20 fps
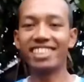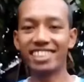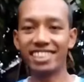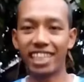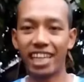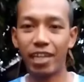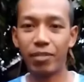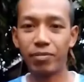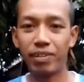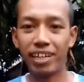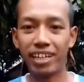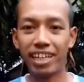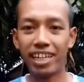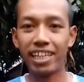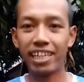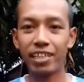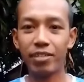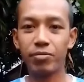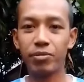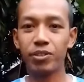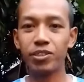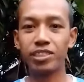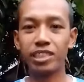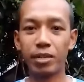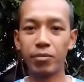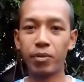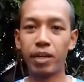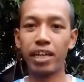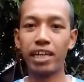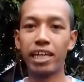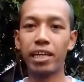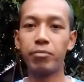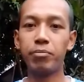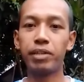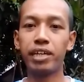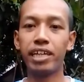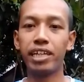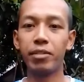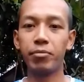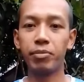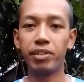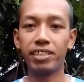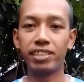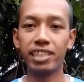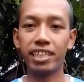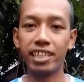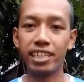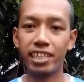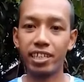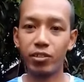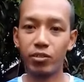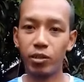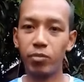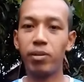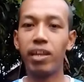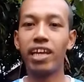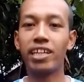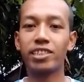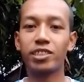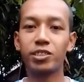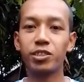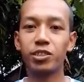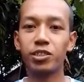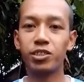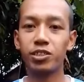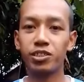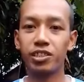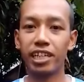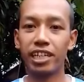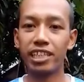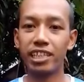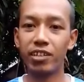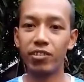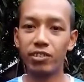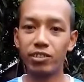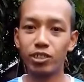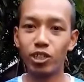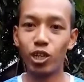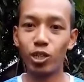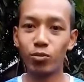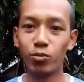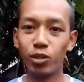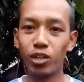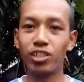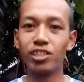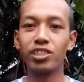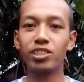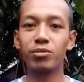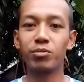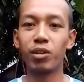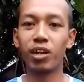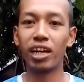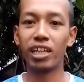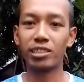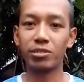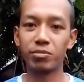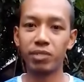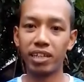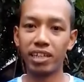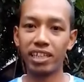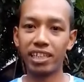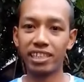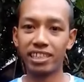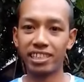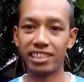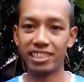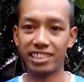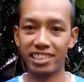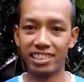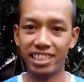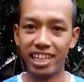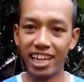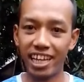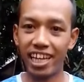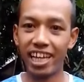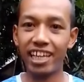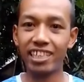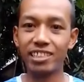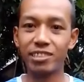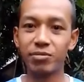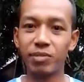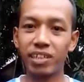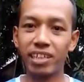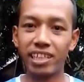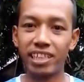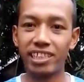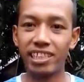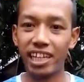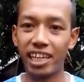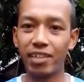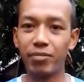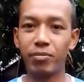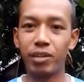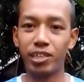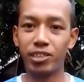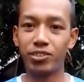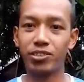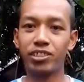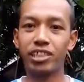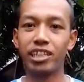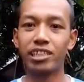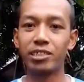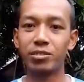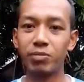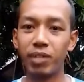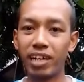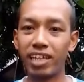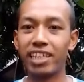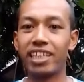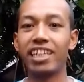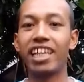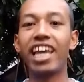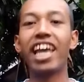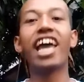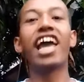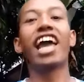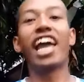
Saya Mariadi mengucapkan happy anniversary ke-12 untuk Edelweiss Outbound. Semoga semakin jaya, semakin jaya, maju dan semakin